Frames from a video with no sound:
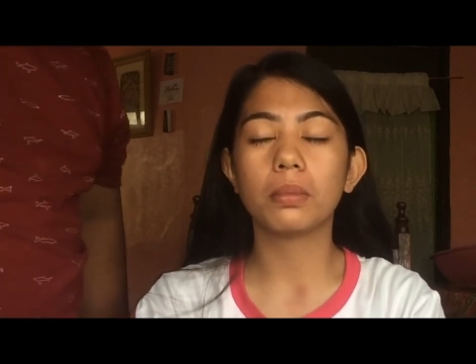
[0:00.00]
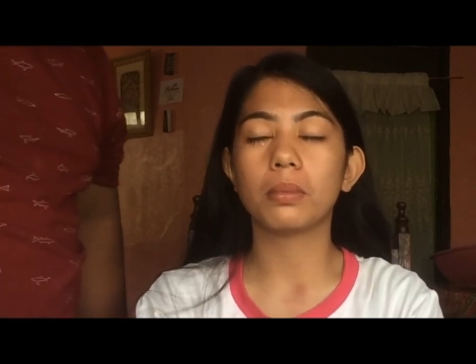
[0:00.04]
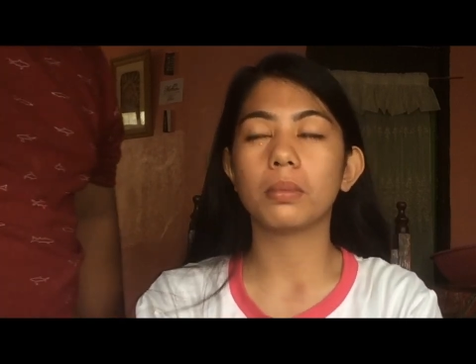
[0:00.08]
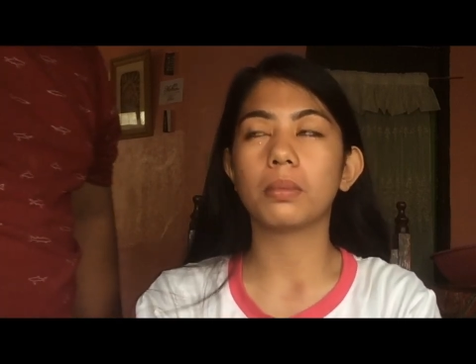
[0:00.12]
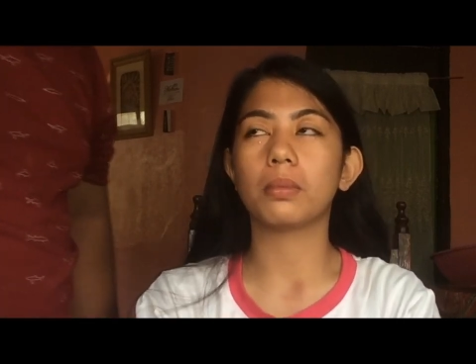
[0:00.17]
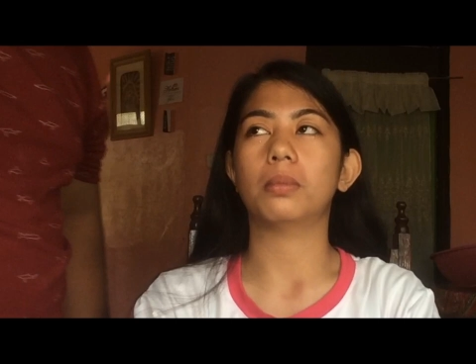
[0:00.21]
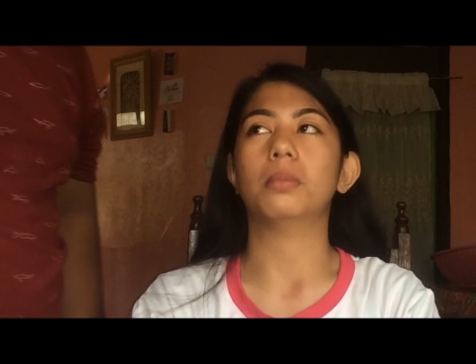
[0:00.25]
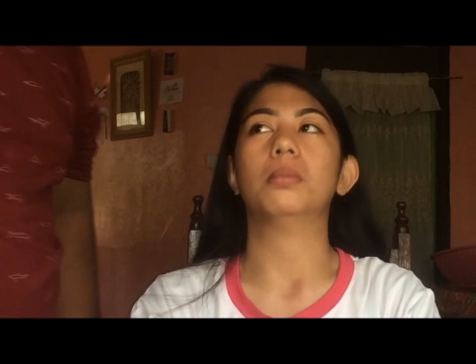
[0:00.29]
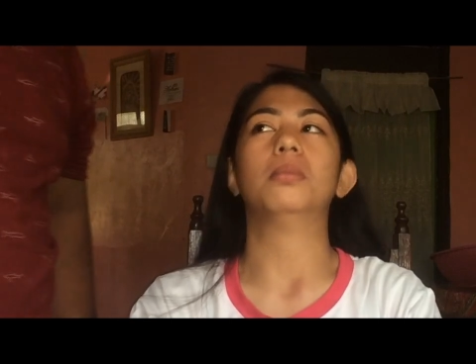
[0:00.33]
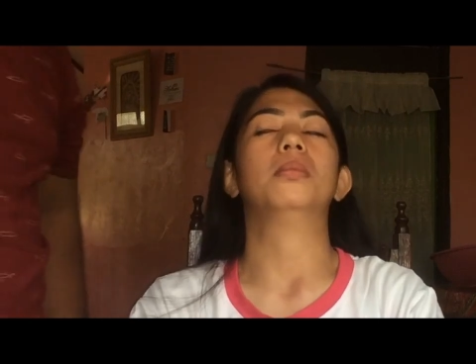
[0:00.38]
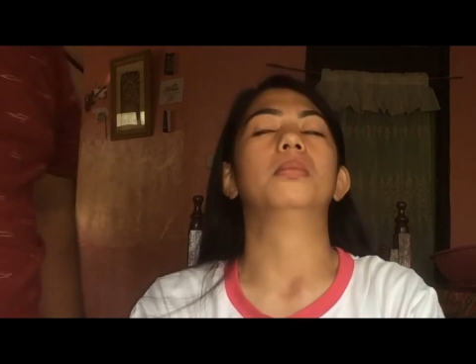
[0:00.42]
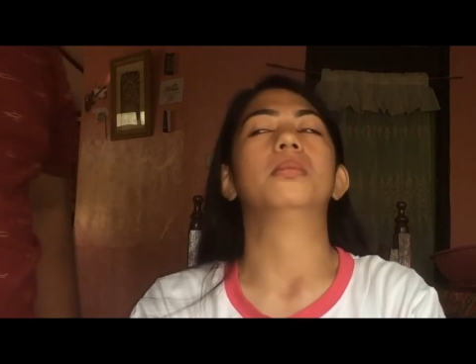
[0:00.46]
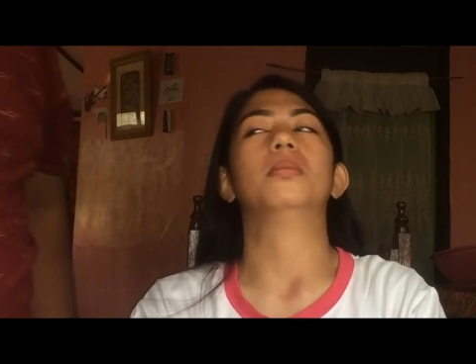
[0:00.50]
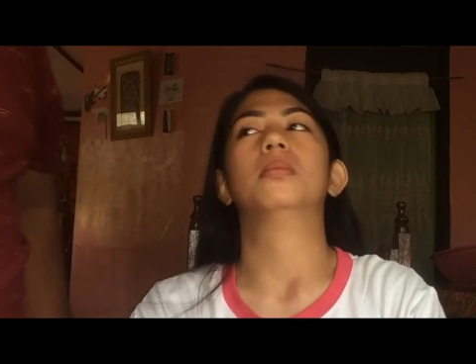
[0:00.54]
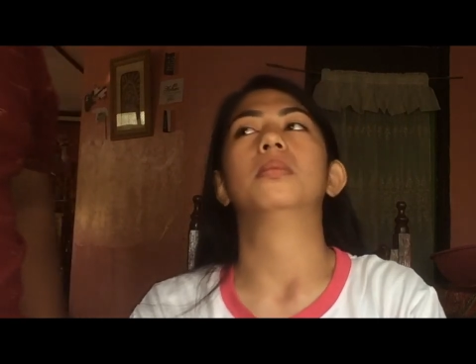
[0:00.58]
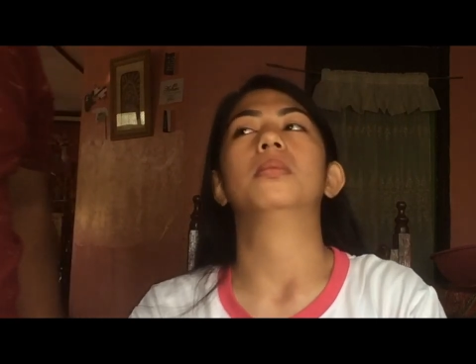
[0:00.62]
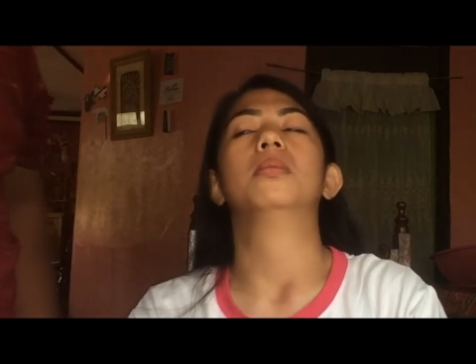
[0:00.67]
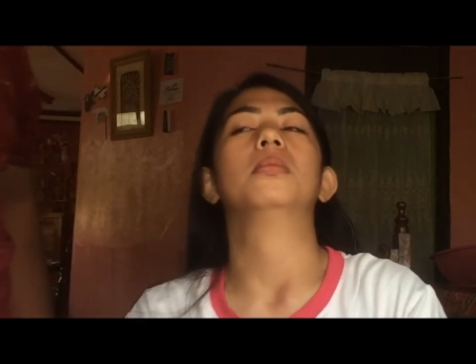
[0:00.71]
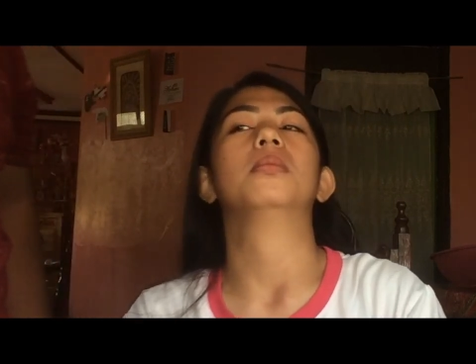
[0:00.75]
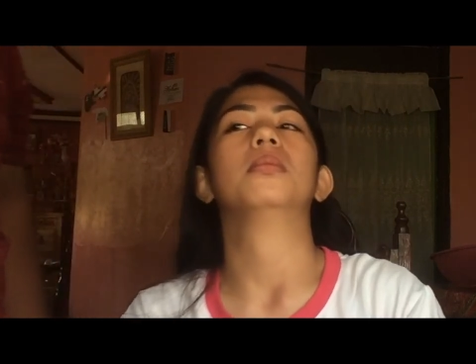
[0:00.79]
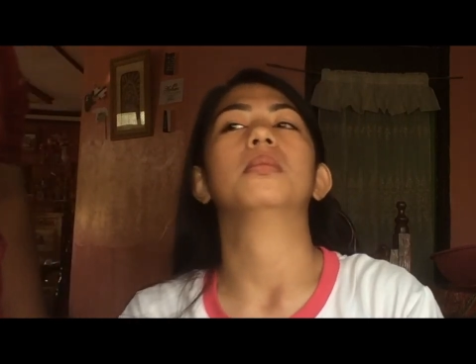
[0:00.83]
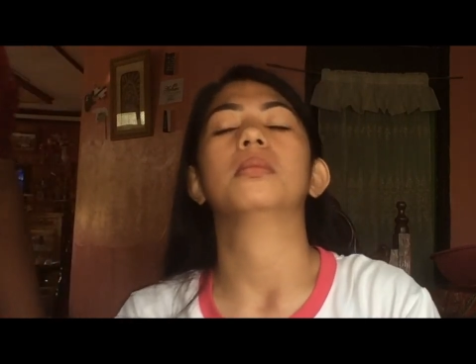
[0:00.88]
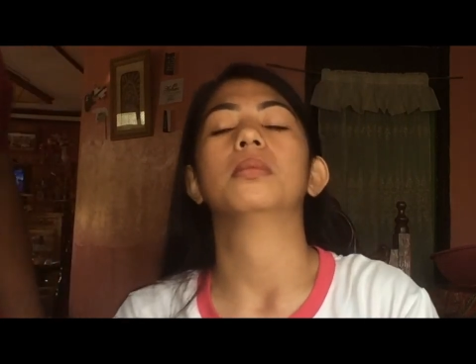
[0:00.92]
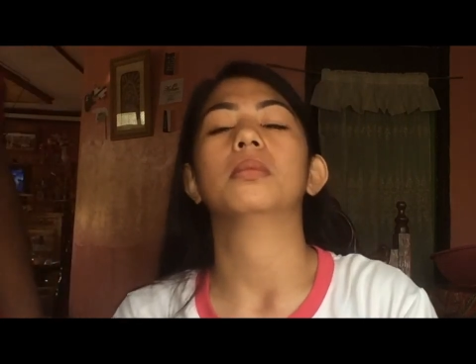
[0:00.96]

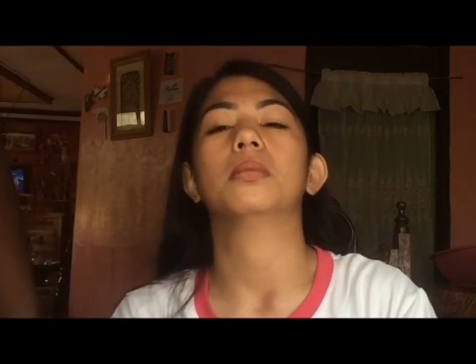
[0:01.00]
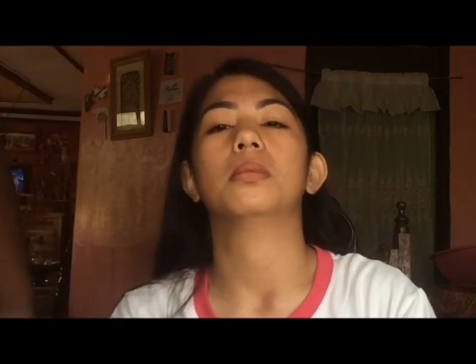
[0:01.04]
Ayan.